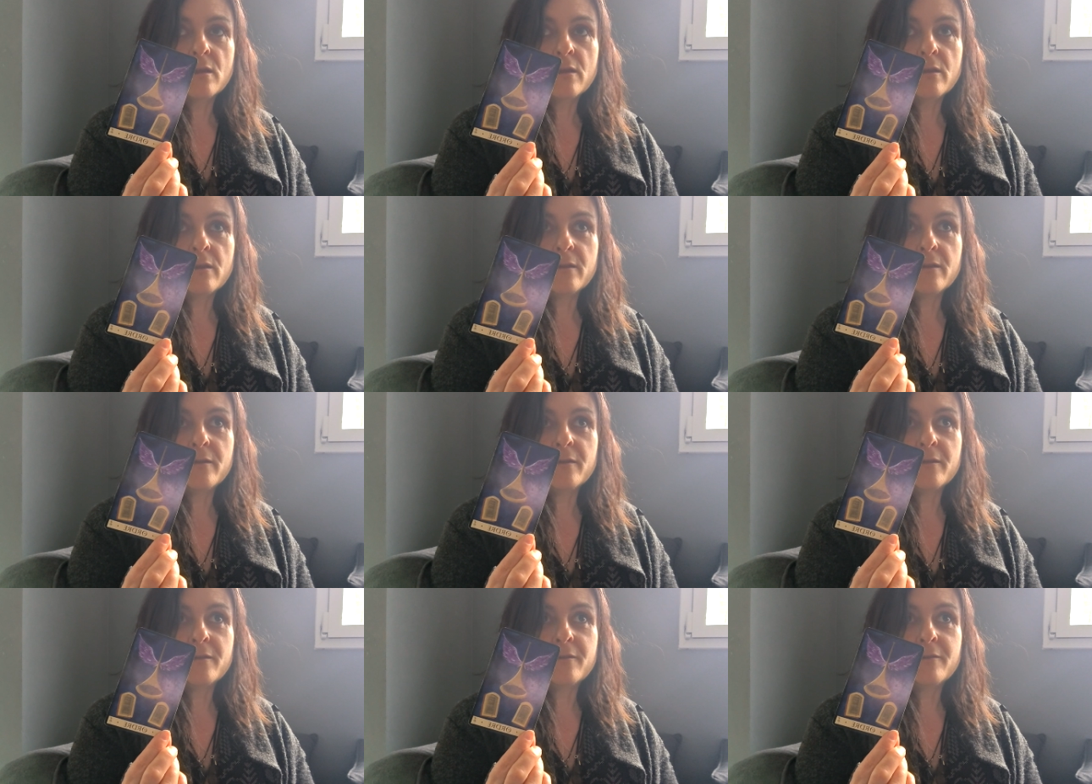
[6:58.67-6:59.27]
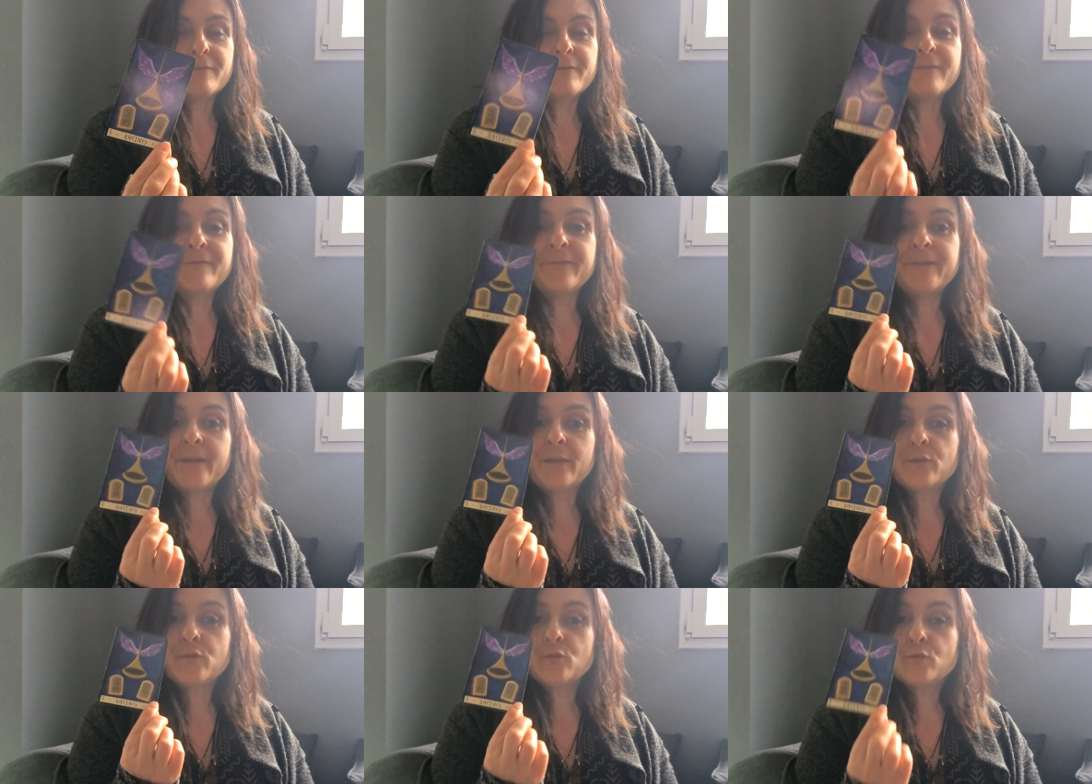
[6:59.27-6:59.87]
va
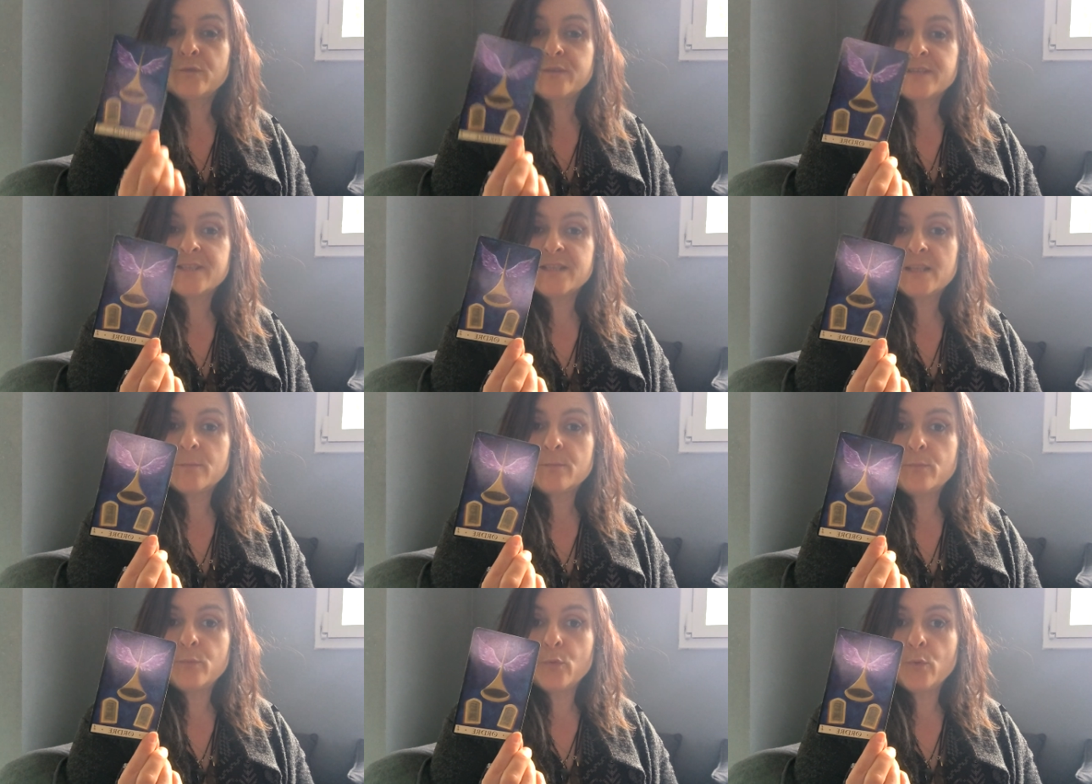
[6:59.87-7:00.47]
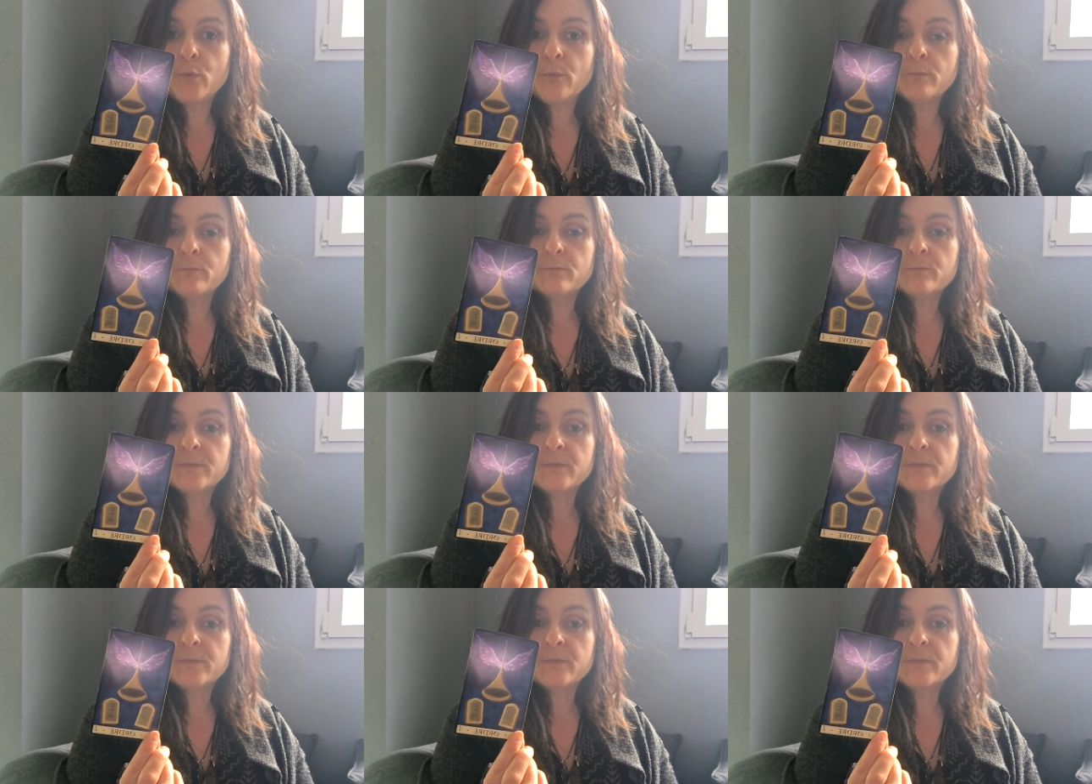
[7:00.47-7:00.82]
faire tout ce qu'il peut.